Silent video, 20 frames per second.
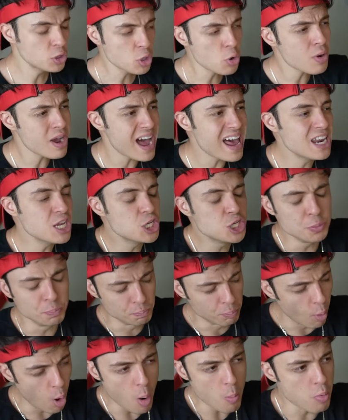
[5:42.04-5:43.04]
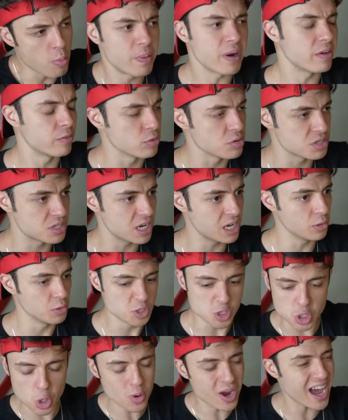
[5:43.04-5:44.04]
ter cara de bobo pra você,
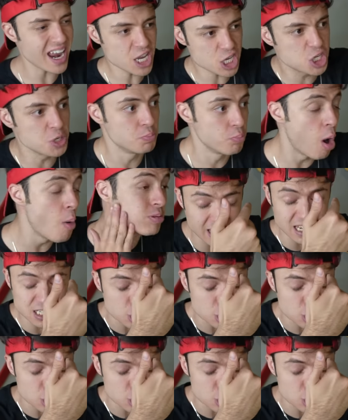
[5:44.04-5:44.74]
Luiz? Eu tenho cara de bobo? Tá